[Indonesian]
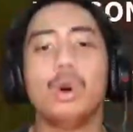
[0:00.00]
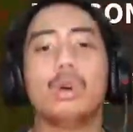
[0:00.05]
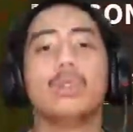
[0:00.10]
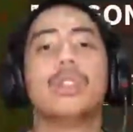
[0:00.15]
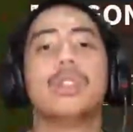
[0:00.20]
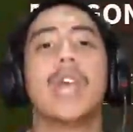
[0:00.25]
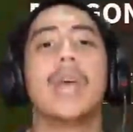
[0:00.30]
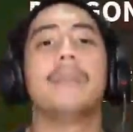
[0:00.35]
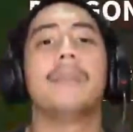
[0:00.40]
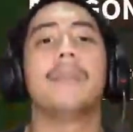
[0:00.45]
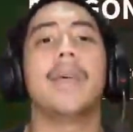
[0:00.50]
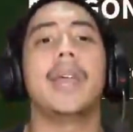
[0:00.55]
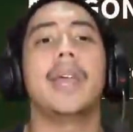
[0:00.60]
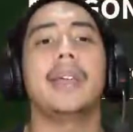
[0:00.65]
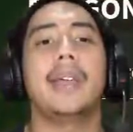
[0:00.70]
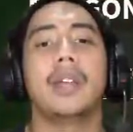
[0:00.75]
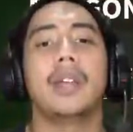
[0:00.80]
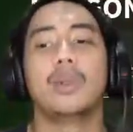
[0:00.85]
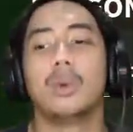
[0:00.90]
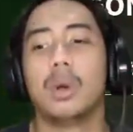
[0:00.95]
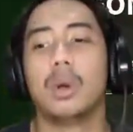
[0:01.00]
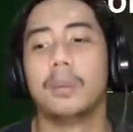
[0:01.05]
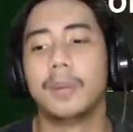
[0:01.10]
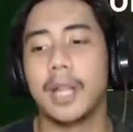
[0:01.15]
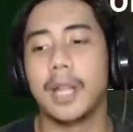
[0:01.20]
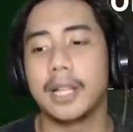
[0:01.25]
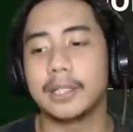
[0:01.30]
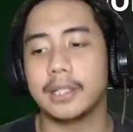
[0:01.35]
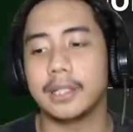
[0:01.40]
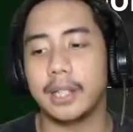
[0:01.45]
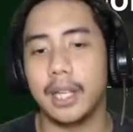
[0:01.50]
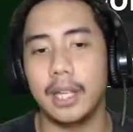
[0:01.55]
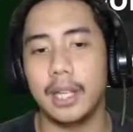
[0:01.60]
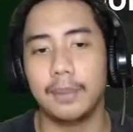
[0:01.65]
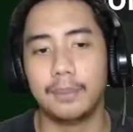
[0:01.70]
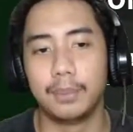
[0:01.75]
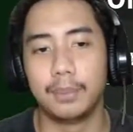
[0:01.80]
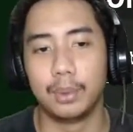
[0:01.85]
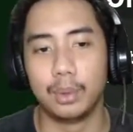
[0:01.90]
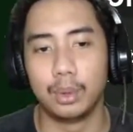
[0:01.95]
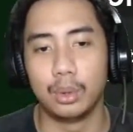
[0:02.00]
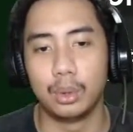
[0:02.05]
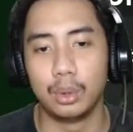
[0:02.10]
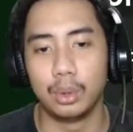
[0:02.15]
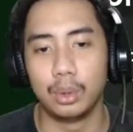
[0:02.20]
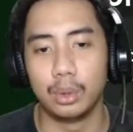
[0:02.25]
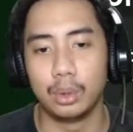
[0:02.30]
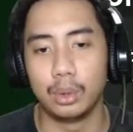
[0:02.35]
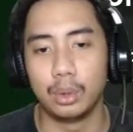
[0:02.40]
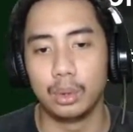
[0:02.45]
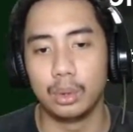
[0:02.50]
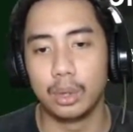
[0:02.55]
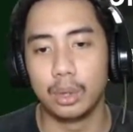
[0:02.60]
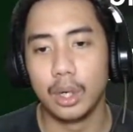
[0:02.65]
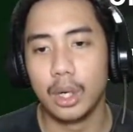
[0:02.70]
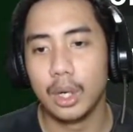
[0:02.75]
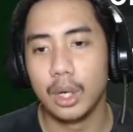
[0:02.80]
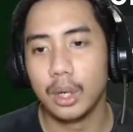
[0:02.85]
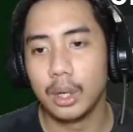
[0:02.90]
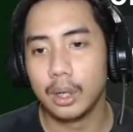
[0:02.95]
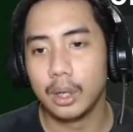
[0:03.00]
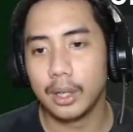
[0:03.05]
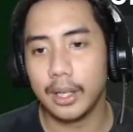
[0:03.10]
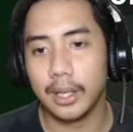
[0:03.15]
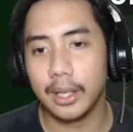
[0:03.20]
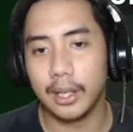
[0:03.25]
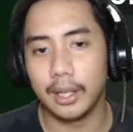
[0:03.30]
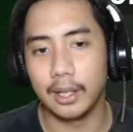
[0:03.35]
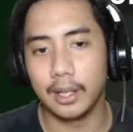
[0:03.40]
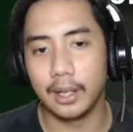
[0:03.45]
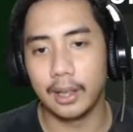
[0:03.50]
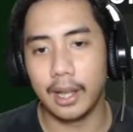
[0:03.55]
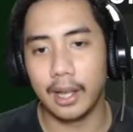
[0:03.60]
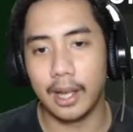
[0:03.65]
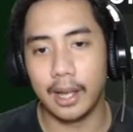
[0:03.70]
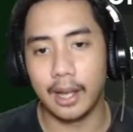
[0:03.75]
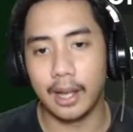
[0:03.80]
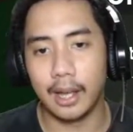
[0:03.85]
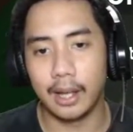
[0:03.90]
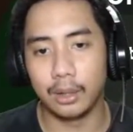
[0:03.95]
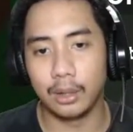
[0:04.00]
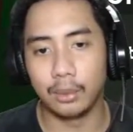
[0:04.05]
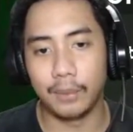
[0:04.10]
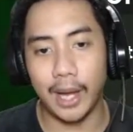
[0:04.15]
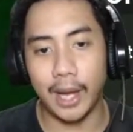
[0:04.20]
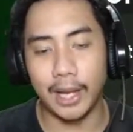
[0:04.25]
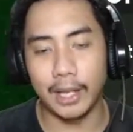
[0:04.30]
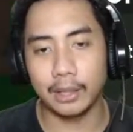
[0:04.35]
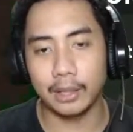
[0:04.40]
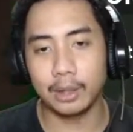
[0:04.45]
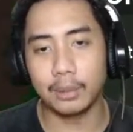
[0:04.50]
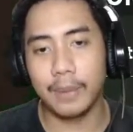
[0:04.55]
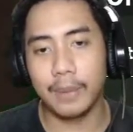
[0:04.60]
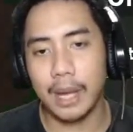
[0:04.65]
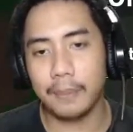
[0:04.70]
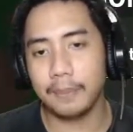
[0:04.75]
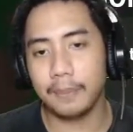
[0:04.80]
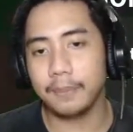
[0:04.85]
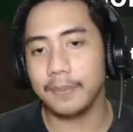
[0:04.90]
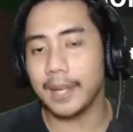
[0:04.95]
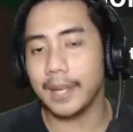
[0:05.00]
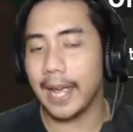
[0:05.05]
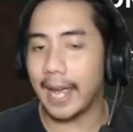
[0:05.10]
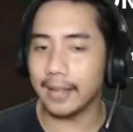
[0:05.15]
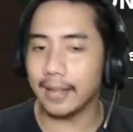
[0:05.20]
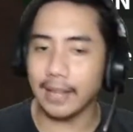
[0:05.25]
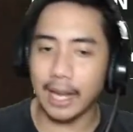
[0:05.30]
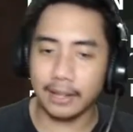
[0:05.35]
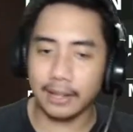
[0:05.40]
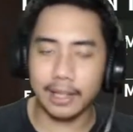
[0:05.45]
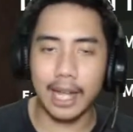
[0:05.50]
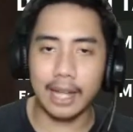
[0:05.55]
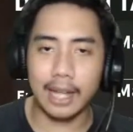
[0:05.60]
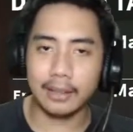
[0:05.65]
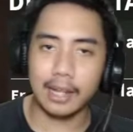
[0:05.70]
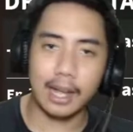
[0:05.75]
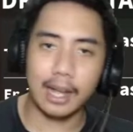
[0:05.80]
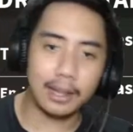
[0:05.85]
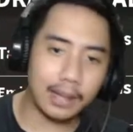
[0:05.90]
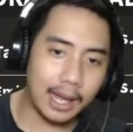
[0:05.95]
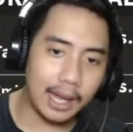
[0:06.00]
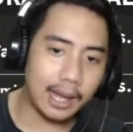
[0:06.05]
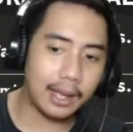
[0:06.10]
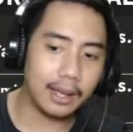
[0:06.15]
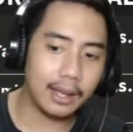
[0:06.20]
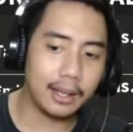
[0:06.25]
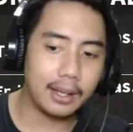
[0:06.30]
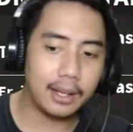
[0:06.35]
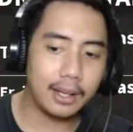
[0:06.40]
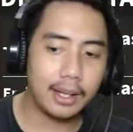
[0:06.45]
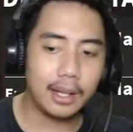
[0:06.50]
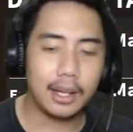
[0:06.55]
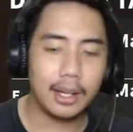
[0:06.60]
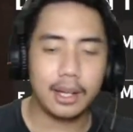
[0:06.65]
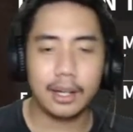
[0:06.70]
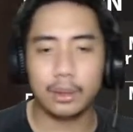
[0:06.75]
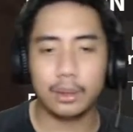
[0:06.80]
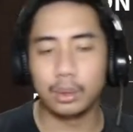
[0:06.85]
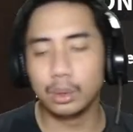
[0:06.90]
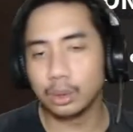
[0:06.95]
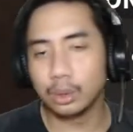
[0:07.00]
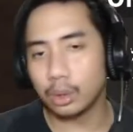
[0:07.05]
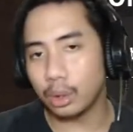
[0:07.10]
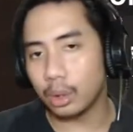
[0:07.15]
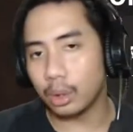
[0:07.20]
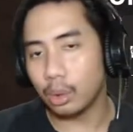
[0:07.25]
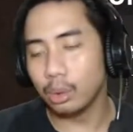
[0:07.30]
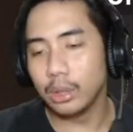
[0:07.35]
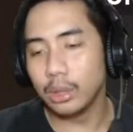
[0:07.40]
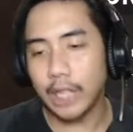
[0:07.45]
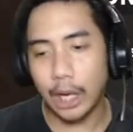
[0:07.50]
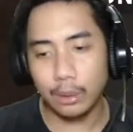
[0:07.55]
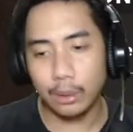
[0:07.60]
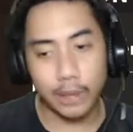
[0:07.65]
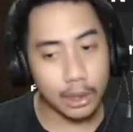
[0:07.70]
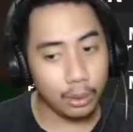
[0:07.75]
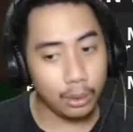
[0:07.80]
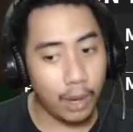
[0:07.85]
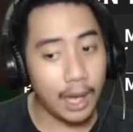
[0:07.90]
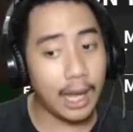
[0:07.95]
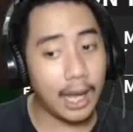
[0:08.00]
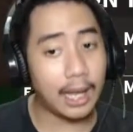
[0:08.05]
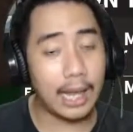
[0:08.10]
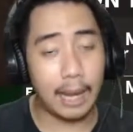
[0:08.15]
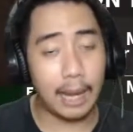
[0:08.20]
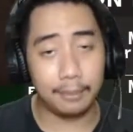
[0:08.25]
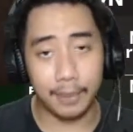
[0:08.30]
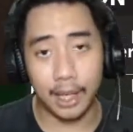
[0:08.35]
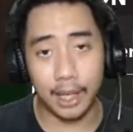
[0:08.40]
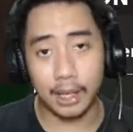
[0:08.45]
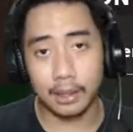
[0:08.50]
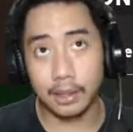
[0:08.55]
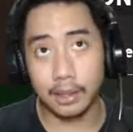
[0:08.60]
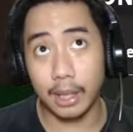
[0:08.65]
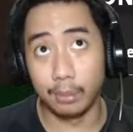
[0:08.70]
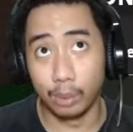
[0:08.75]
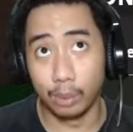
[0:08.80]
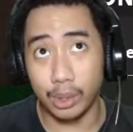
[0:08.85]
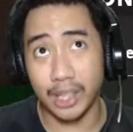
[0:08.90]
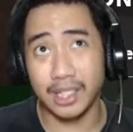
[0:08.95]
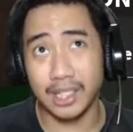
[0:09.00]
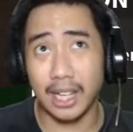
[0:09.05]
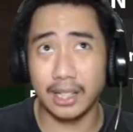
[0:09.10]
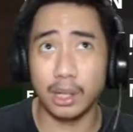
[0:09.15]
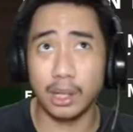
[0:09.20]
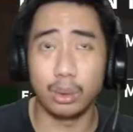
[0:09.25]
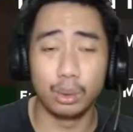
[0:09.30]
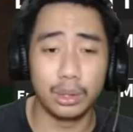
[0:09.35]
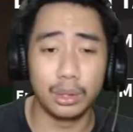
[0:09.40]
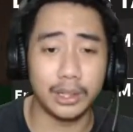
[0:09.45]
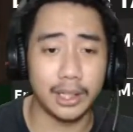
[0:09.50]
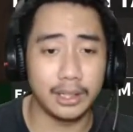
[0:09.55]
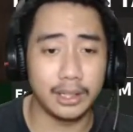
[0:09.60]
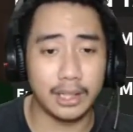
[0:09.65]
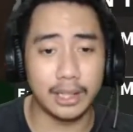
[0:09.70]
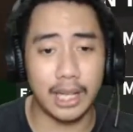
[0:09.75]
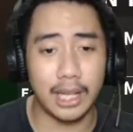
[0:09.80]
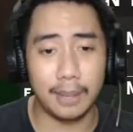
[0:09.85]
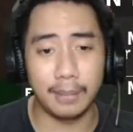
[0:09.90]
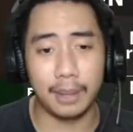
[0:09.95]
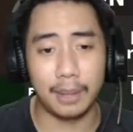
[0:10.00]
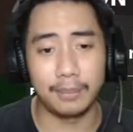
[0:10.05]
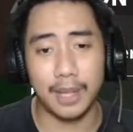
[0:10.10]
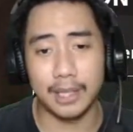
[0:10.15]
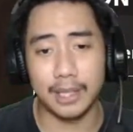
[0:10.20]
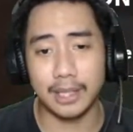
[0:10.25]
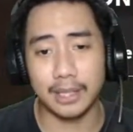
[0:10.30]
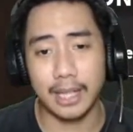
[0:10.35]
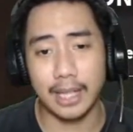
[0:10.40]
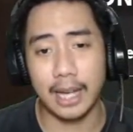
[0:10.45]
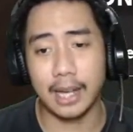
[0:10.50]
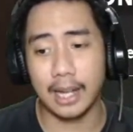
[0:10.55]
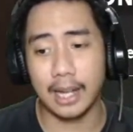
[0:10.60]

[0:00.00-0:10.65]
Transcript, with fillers: wow, damage-nya 12.000. Gila, lumayan. Cuma gak enaknya adalah untuk cooldownnya itu agak lama ya mungkin karena ulti jadi emang biasanya agak